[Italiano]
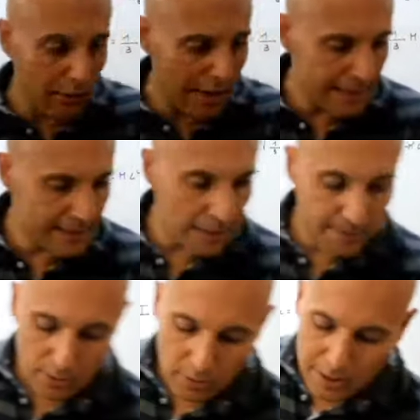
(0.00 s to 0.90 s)
grazie,
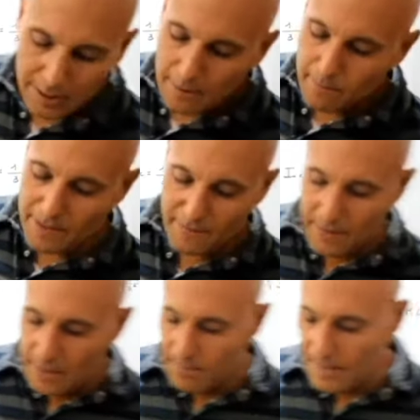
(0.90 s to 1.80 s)
ripeto, per,
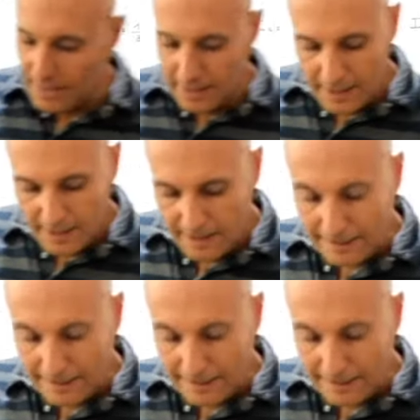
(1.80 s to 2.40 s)
per, eh,